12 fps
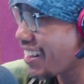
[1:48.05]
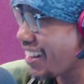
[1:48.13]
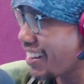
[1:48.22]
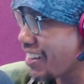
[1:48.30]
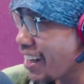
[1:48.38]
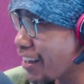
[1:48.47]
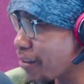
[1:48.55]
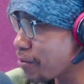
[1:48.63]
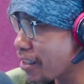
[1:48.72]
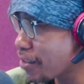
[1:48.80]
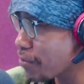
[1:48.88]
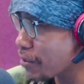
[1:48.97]
Nah, ini akan
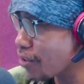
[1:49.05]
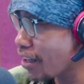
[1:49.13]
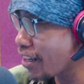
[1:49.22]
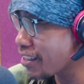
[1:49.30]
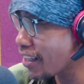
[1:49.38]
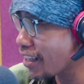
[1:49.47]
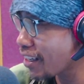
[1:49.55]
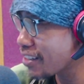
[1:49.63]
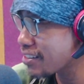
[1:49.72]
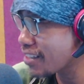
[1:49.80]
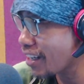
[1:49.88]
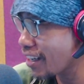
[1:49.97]
menjadi persoalan yang
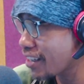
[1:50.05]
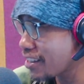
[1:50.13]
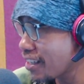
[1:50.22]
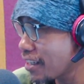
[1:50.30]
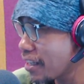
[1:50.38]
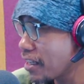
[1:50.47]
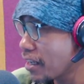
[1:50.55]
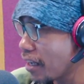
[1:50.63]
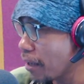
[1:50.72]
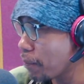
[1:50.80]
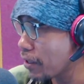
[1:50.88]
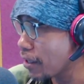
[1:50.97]
sangat
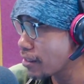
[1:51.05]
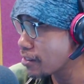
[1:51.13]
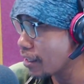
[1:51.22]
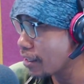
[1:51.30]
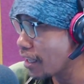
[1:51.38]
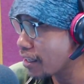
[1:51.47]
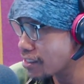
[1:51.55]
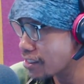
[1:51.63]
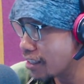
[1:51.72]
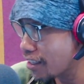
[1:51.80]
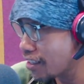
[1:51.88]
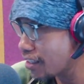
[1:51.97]
apa ya istilahnya
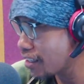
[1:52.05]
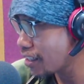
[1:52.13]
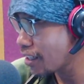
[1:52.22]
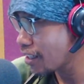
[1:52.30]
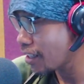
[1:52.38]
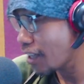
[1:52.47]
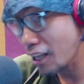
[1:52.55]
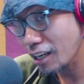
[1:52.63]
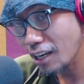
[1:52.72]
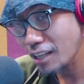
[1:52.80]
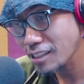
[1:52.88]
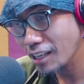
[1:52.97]
riskan di
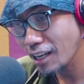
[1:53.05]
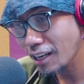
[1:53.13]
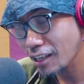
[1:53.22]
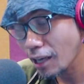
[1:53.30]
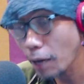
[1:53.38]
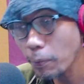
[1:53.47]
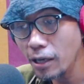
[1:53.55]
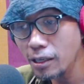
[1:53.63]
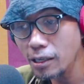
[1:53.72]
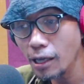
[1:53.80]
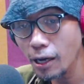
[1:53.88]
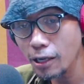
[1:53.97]
era sekarang ini, apalagi
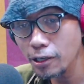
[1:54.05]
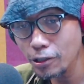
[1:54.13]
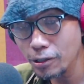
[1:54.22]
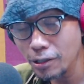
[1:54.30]
di era di,